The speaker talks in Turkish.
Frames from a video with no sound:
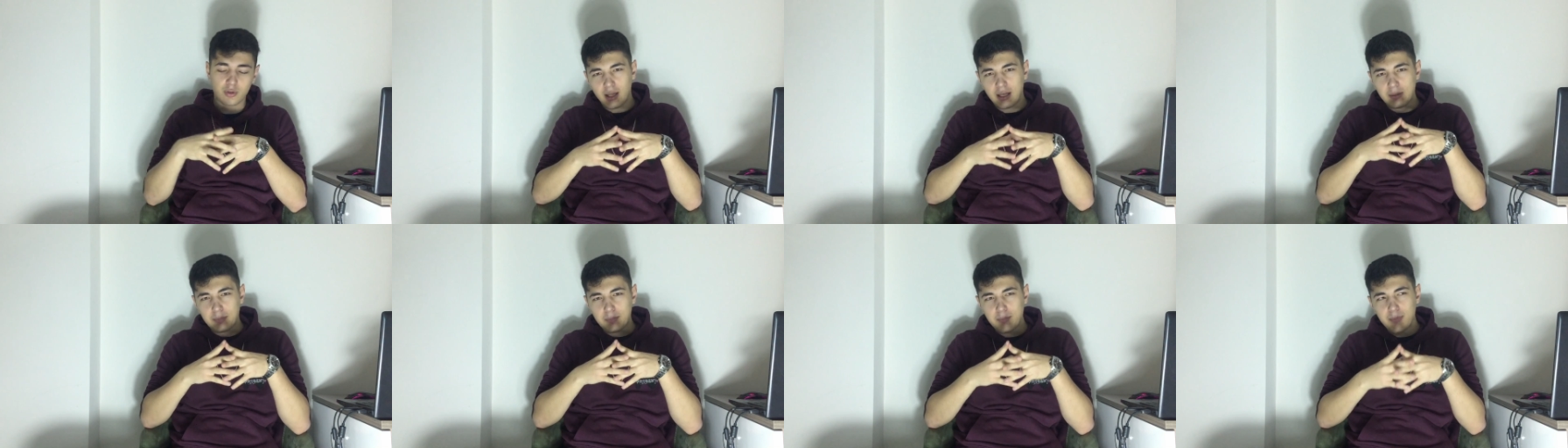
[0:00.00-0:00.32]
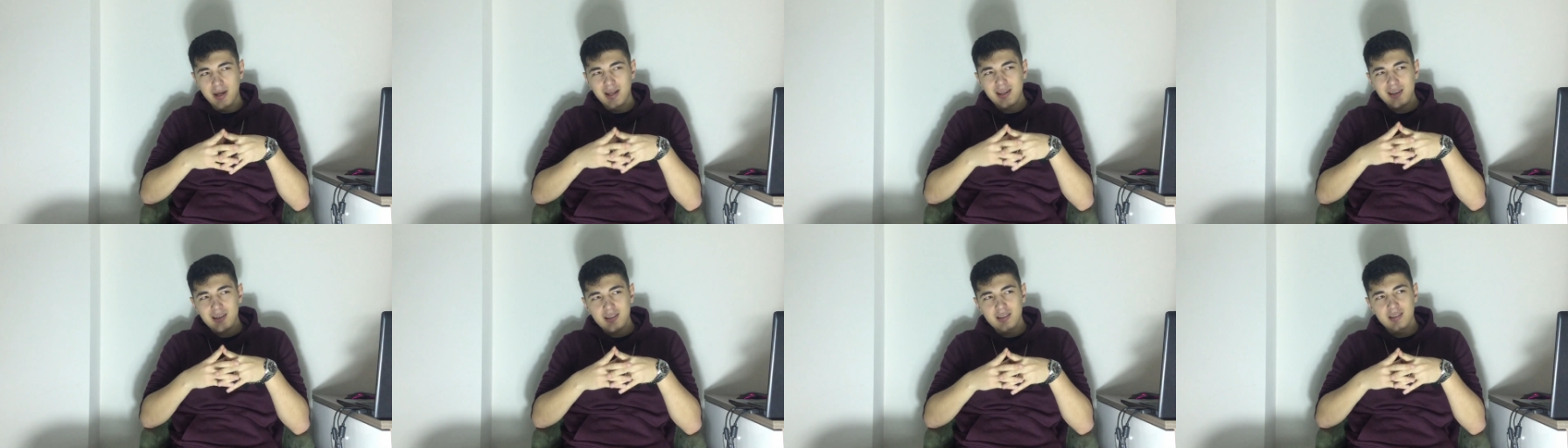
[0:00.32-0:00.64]
Yani
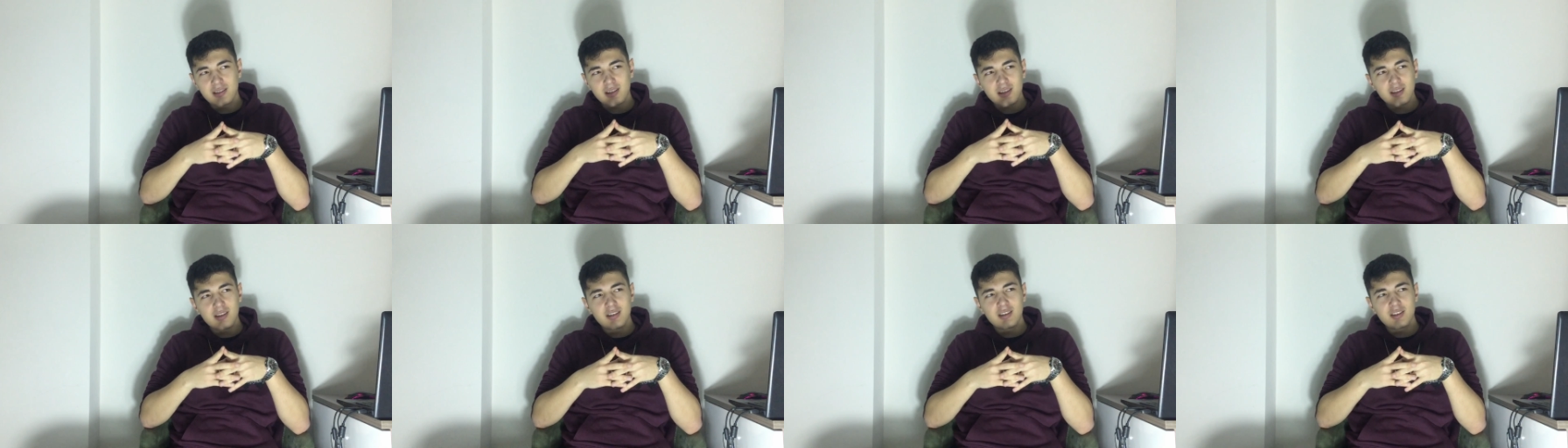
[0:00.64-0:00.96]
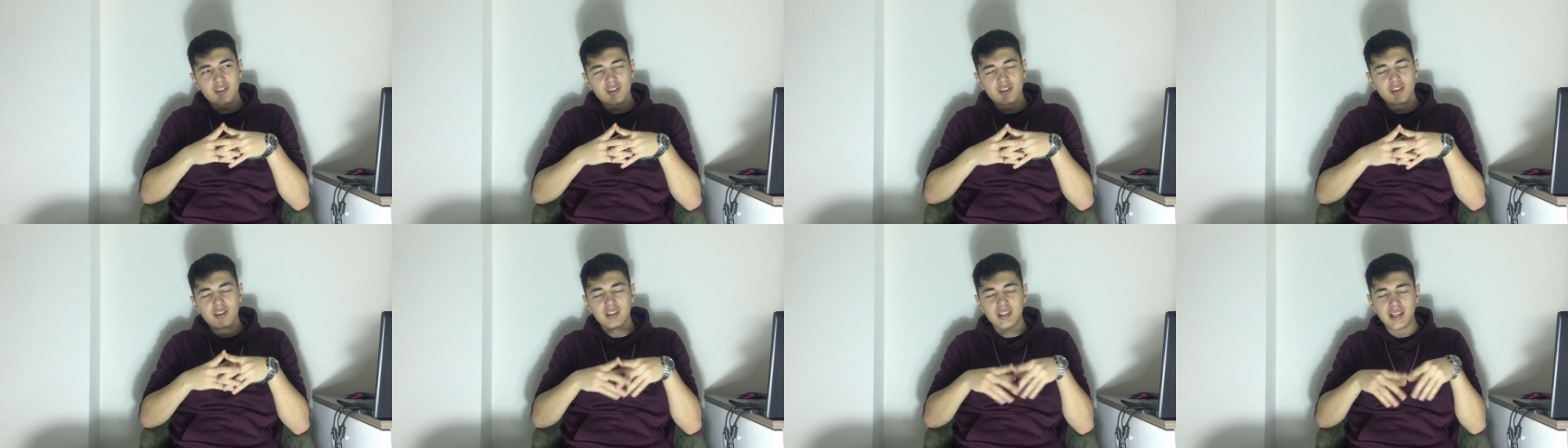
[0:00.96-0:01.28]
ben senin
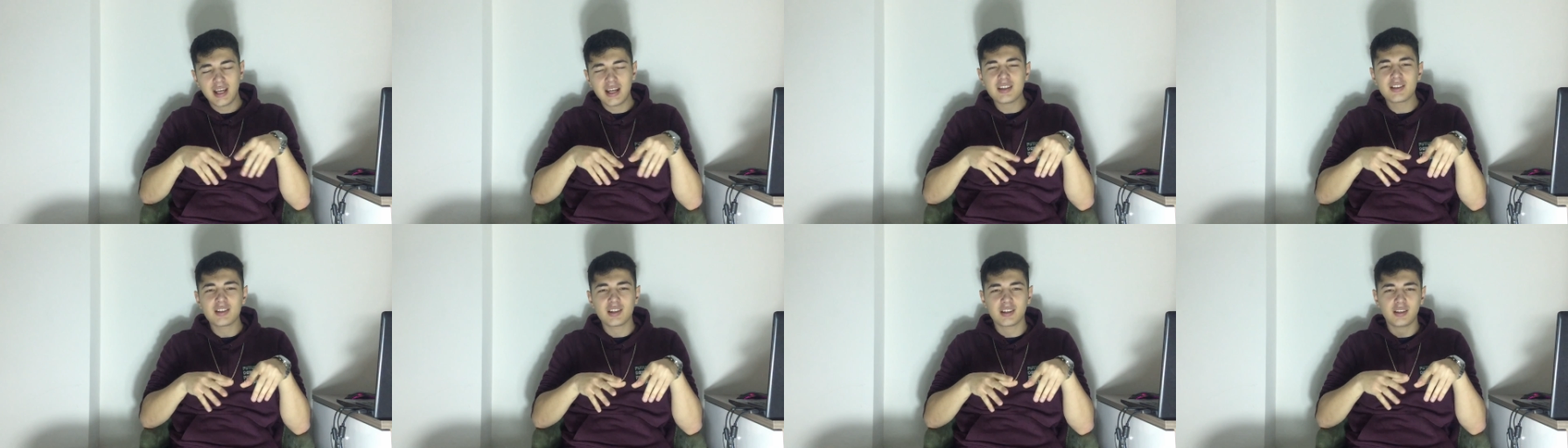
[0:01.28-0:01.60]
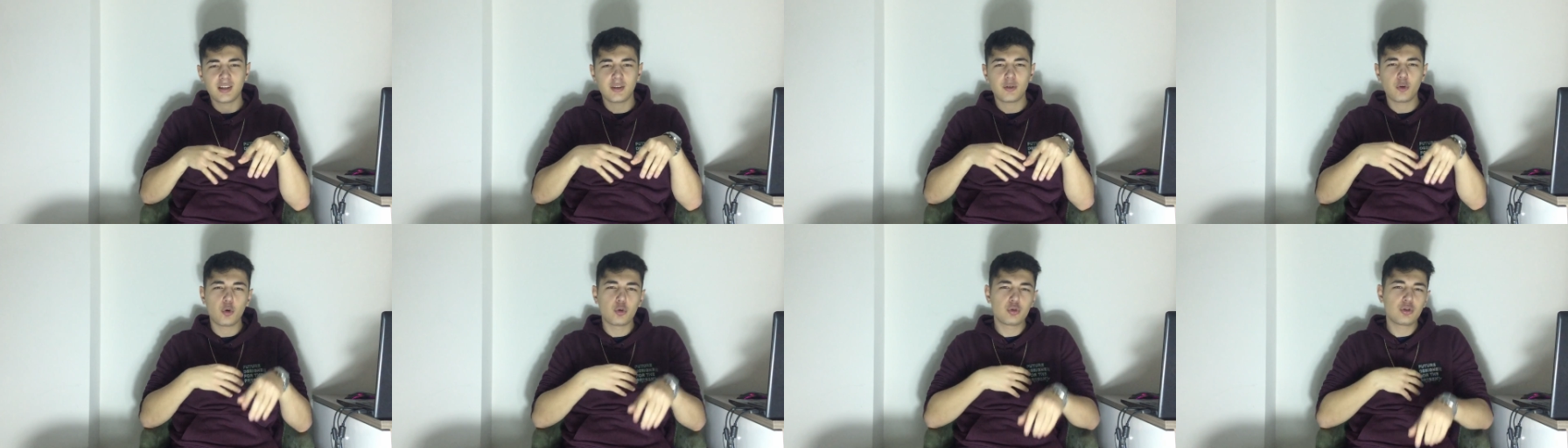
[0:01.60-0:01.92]
için
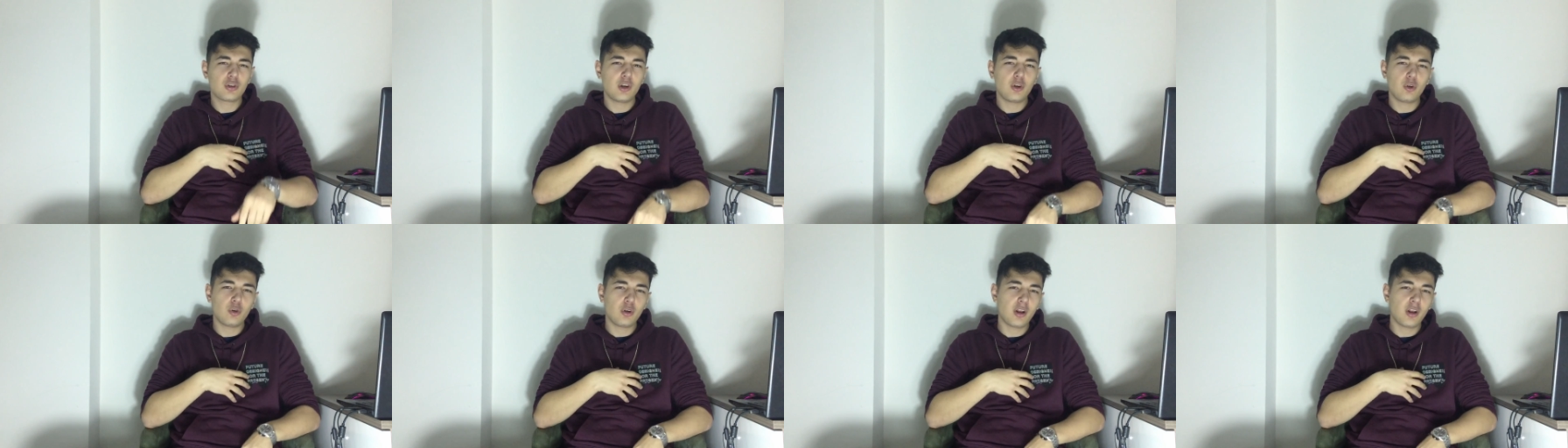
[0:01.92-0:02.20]
gerçekten özel